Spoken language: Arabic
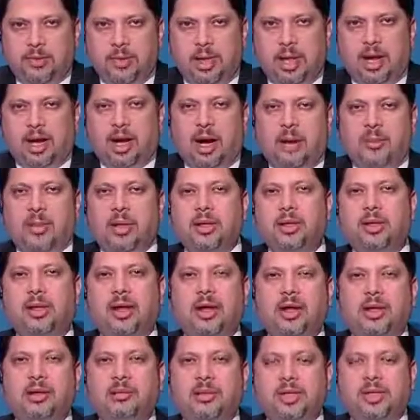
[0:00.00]
بسم الله الرحمن
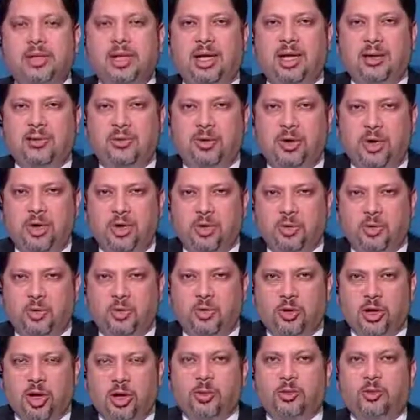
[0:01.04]
الرحيم السلام
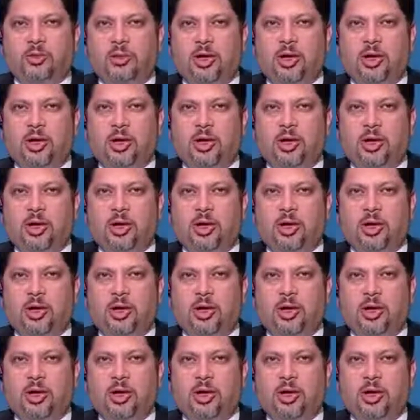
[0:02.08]
عليكم ورحمة